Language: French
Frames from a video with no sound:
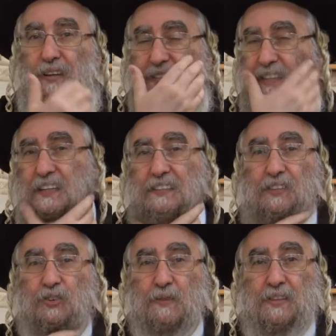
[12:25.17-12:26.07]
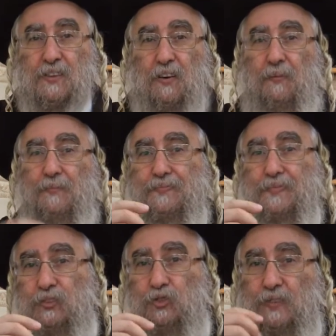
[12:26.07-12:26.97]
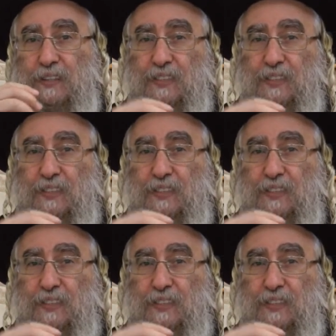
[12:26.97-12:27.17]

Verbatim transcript: C'est-à-dire que maintenant, tu vas